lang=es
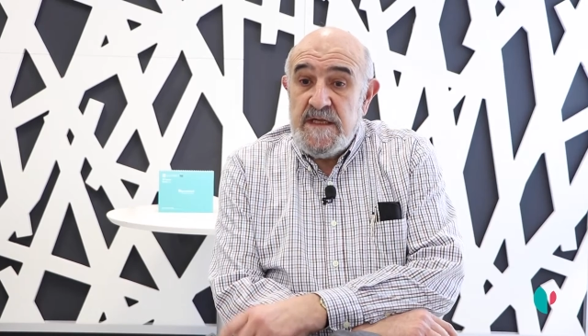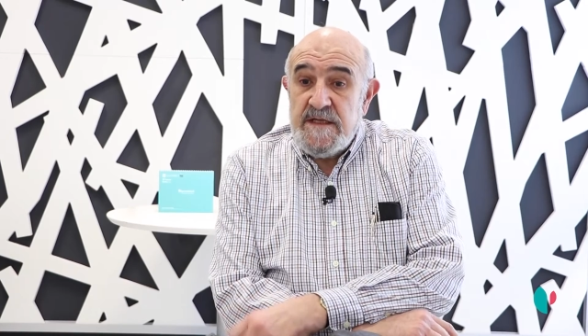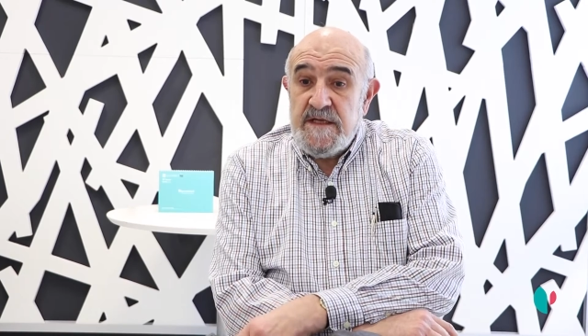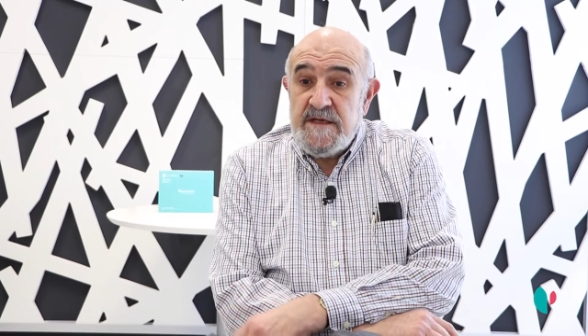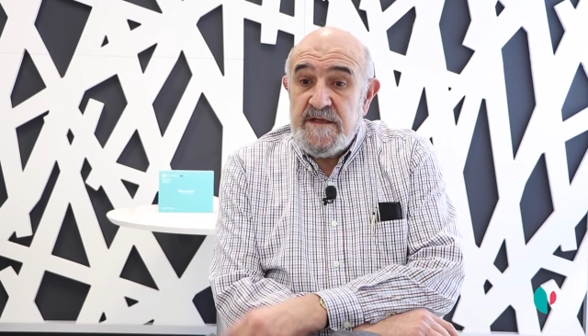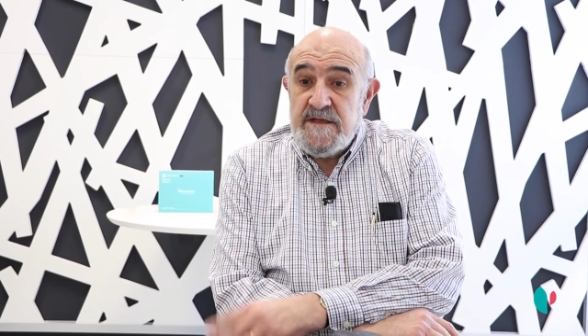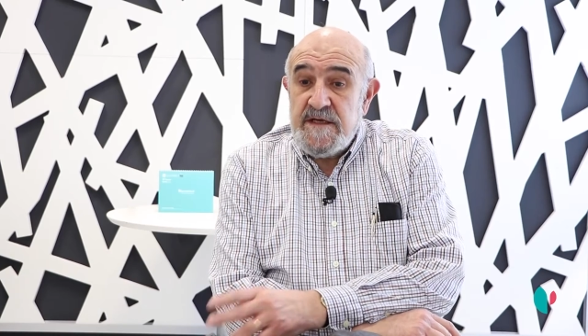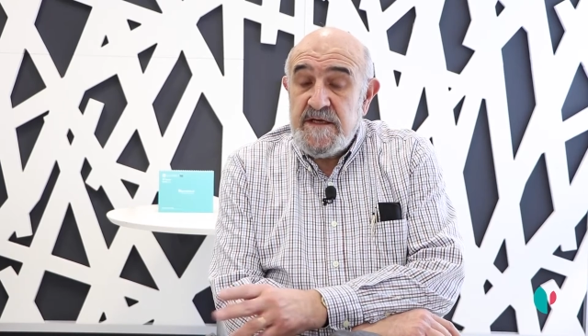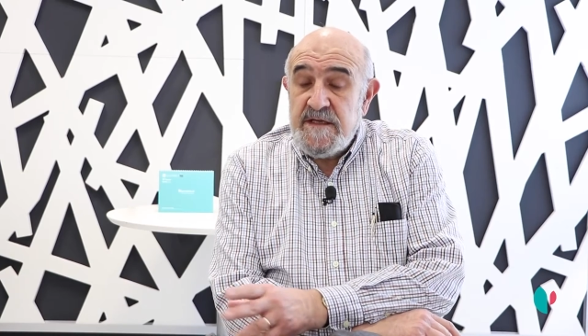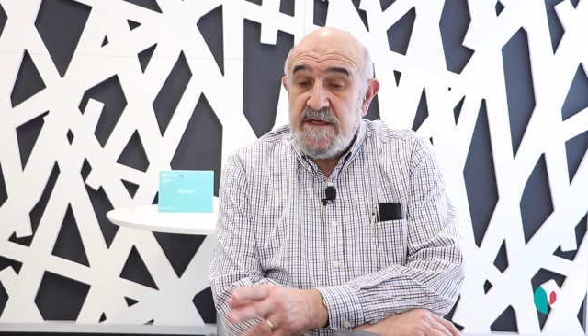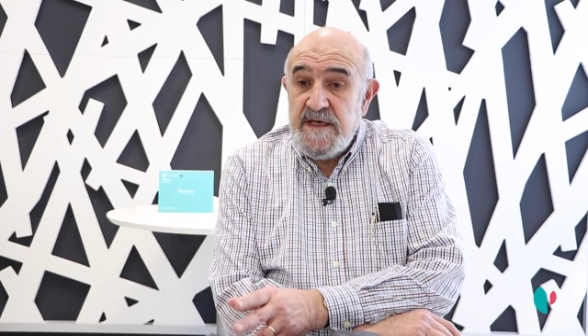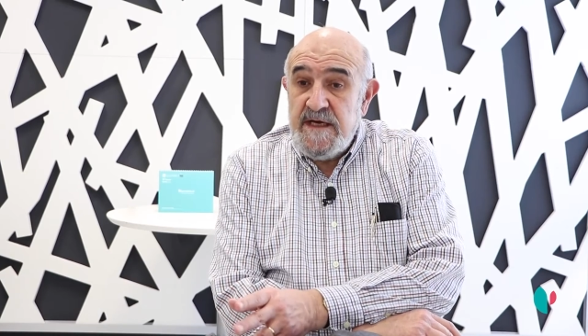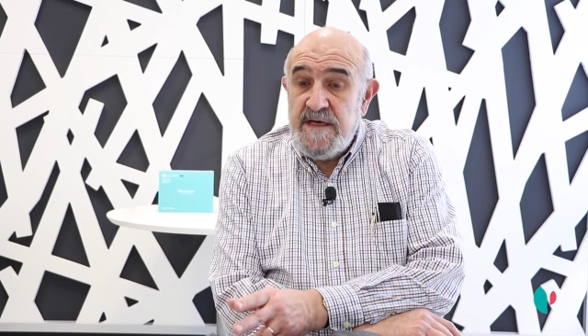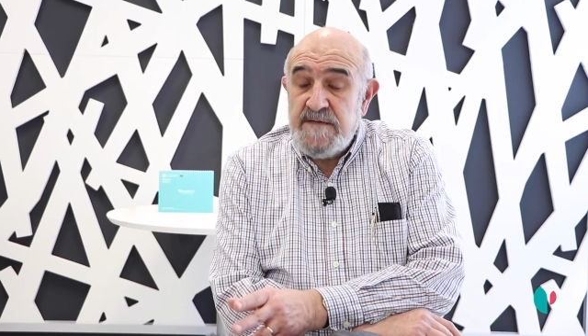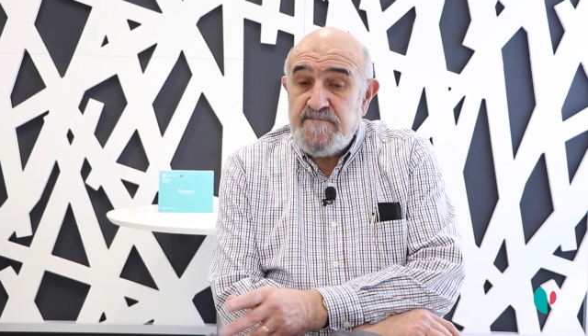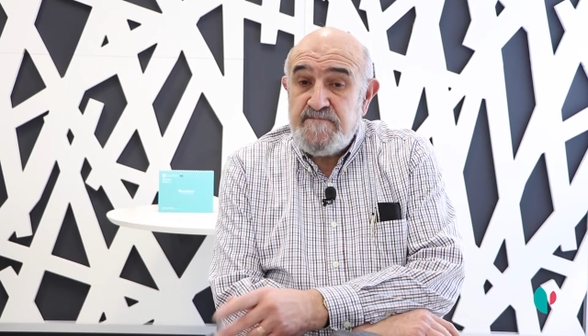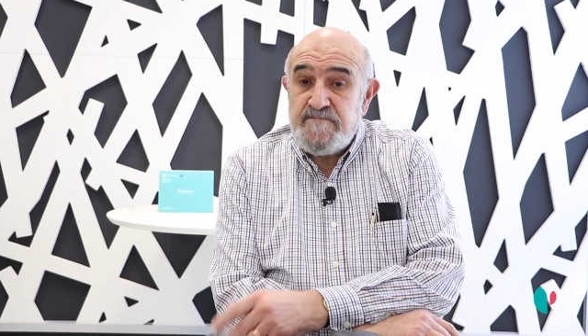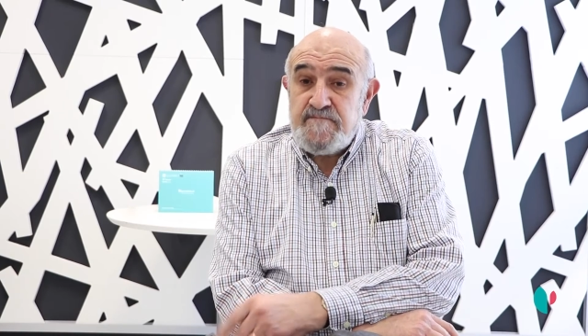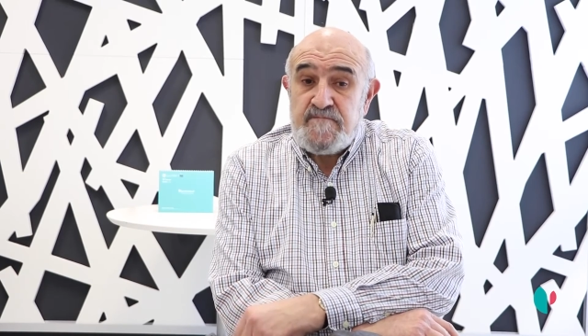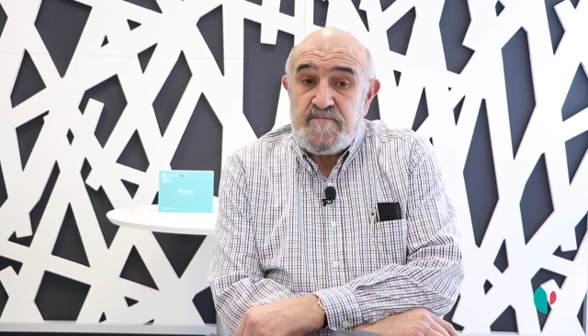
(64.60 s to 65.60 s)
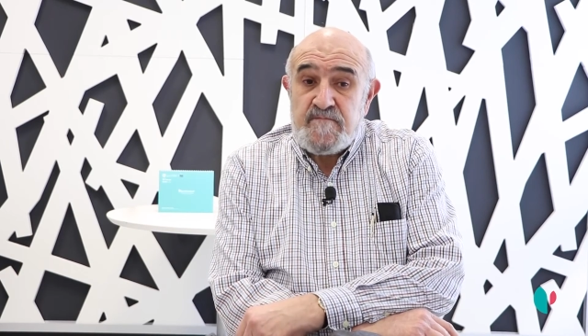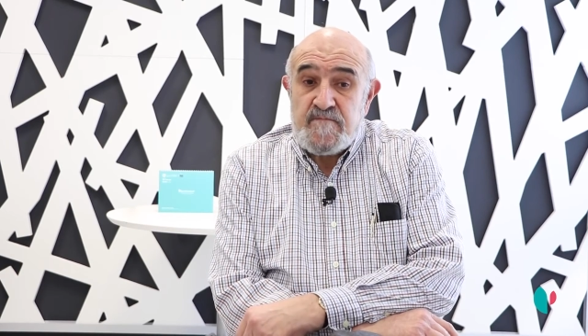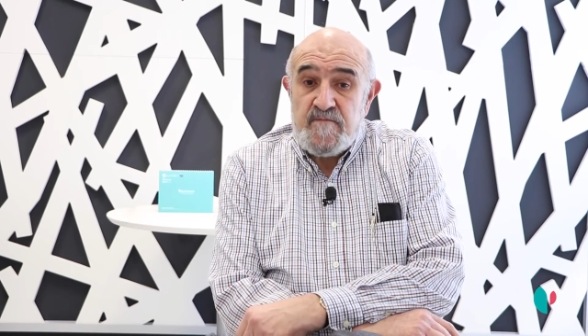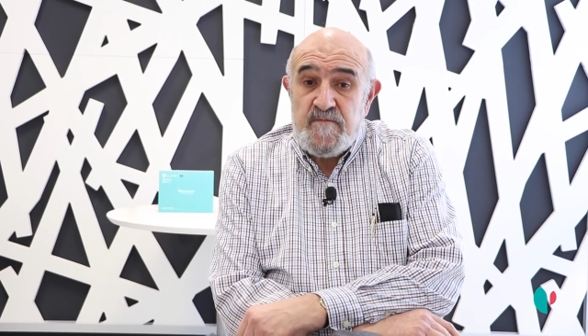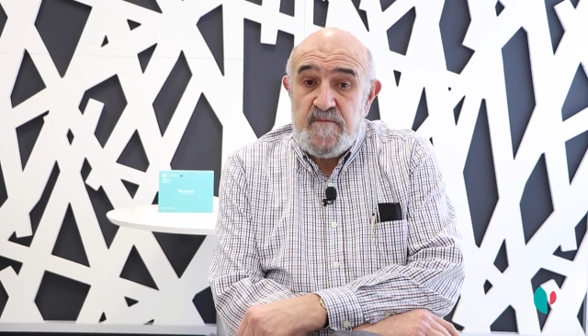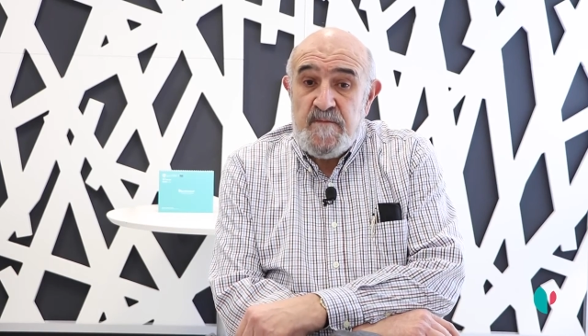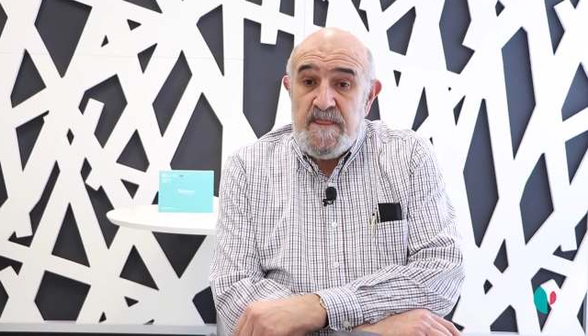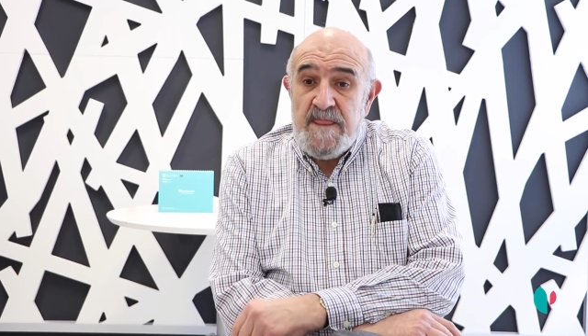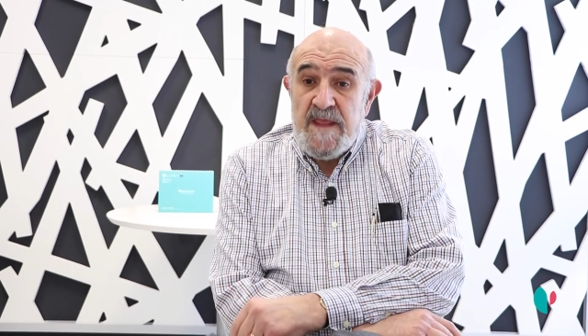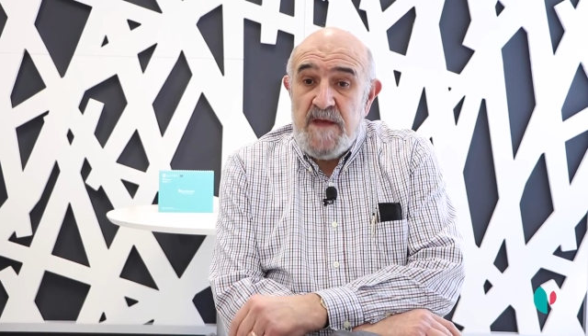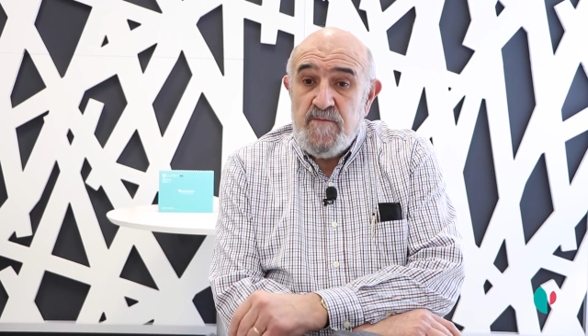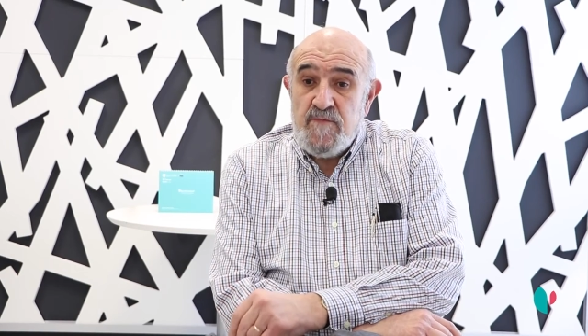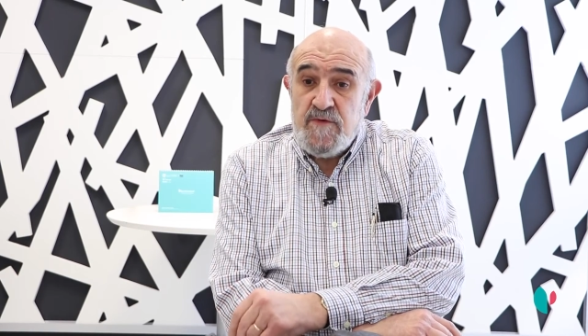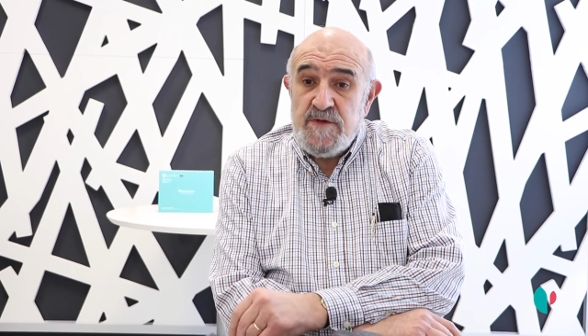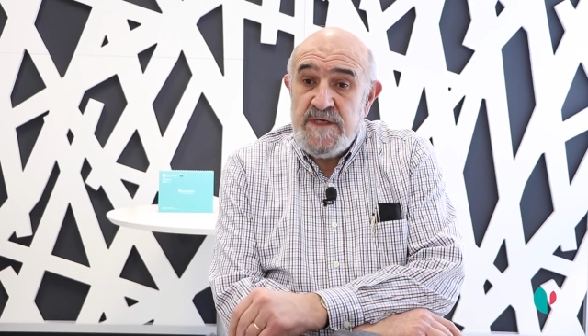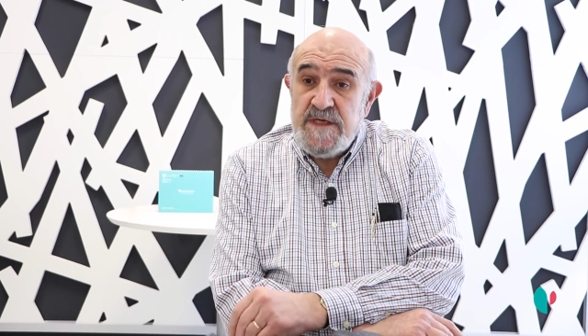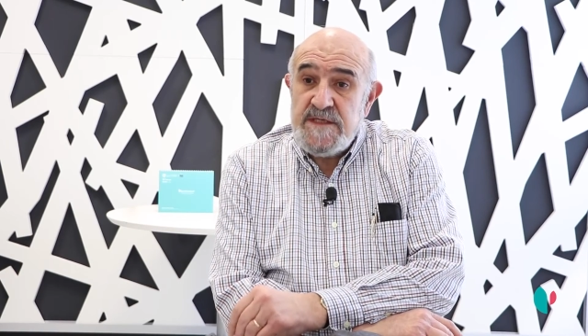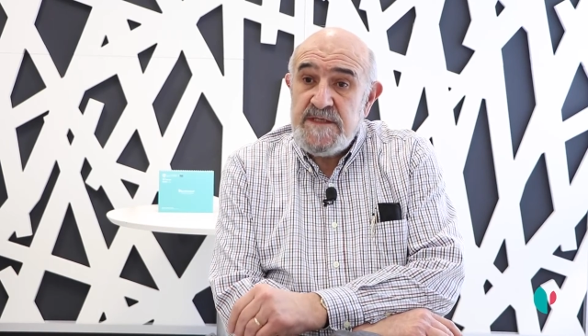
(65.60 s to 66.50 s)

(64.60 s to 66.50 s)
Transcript: al tercer día pues